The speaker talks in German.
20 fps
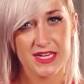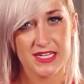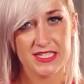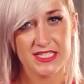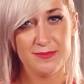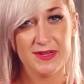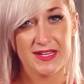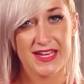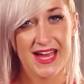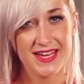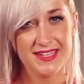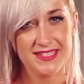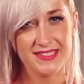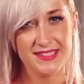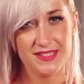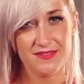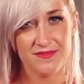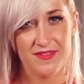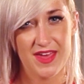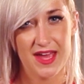Die
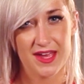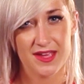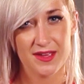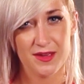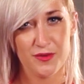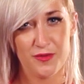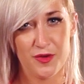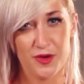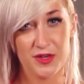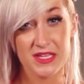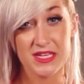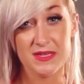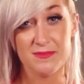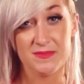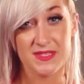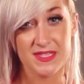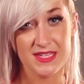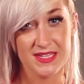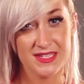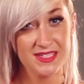bekanntesten Werke von ihm
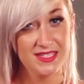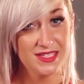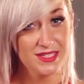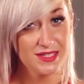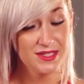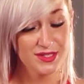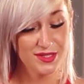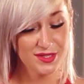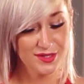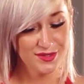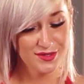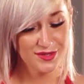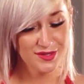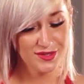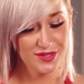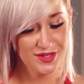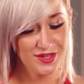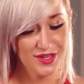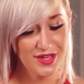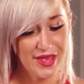sind
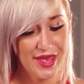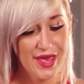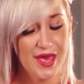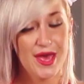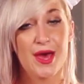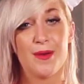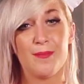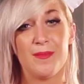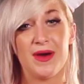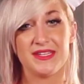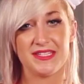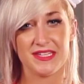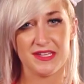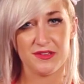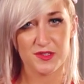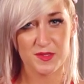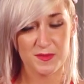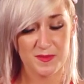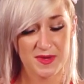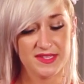
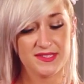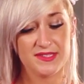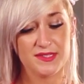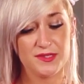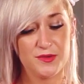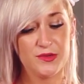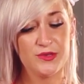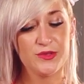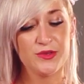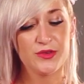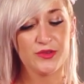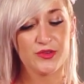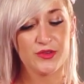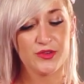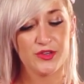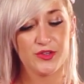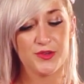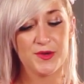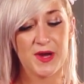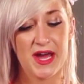Matthäus Passion,
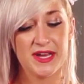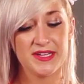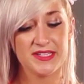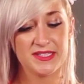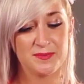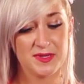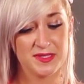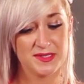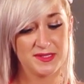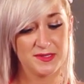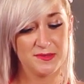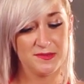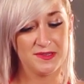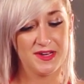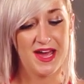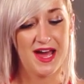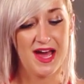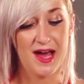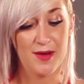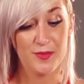Johannes
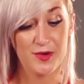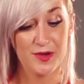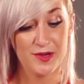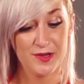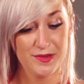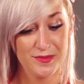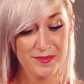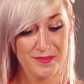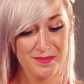Passion Hamoll,